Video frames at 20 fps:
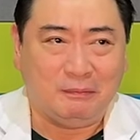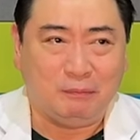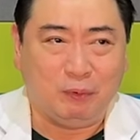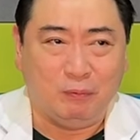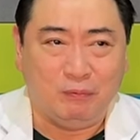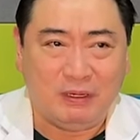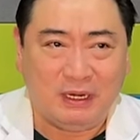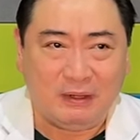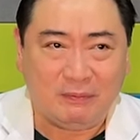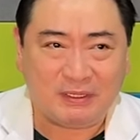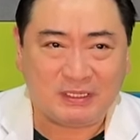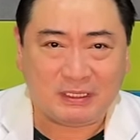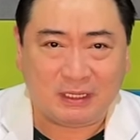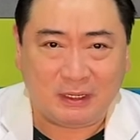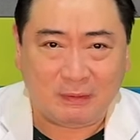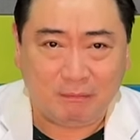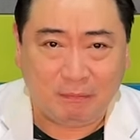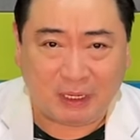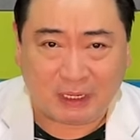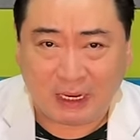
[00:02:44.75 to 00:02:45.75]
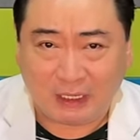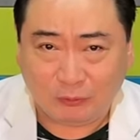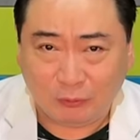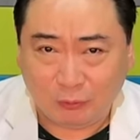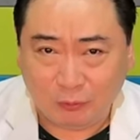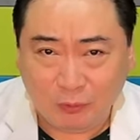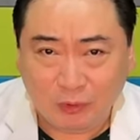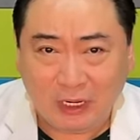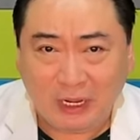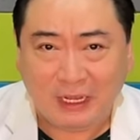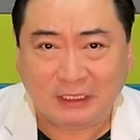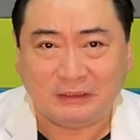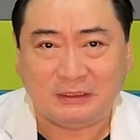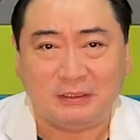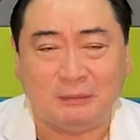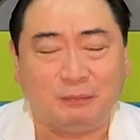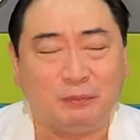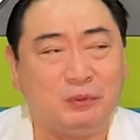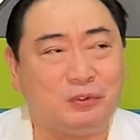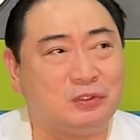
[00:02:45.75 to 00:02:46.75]
problema sa baradong ugat,
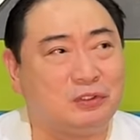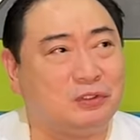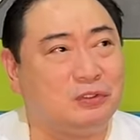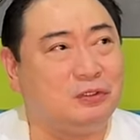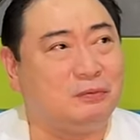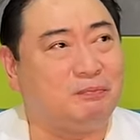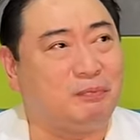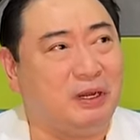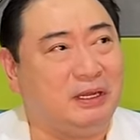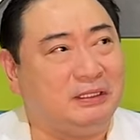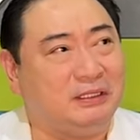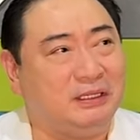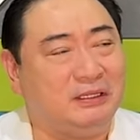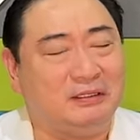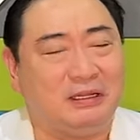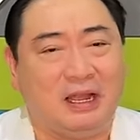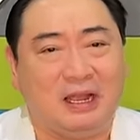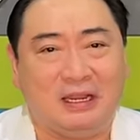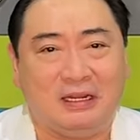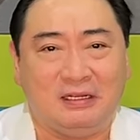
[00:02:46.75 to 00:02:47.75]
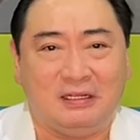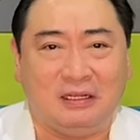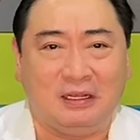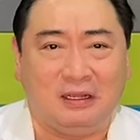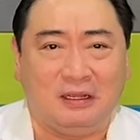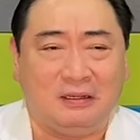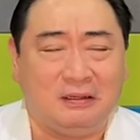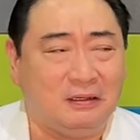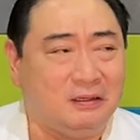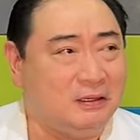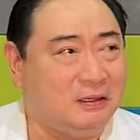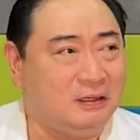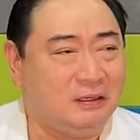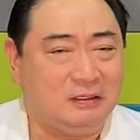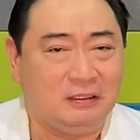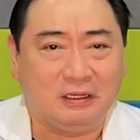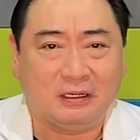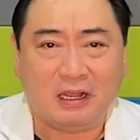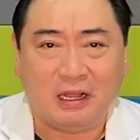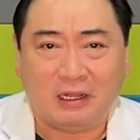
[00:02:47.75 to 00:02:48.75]
sa puso, pwedeng dahil na
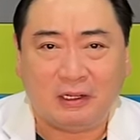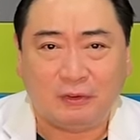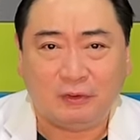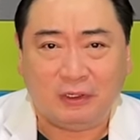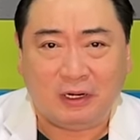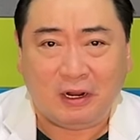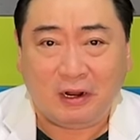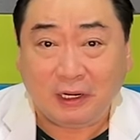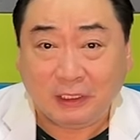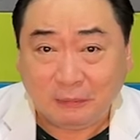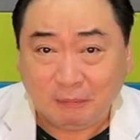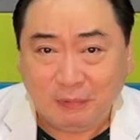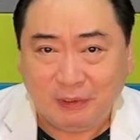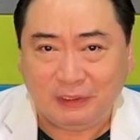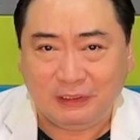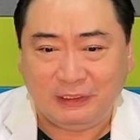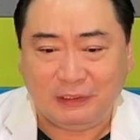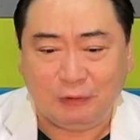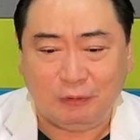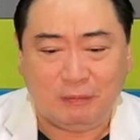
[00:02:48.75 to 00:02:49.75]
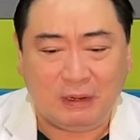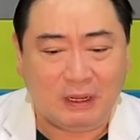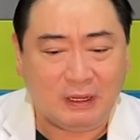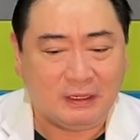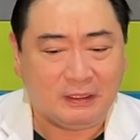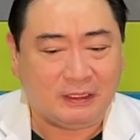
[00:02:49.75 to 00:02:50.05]
nagkakaroon ng heartburn, di ho ba?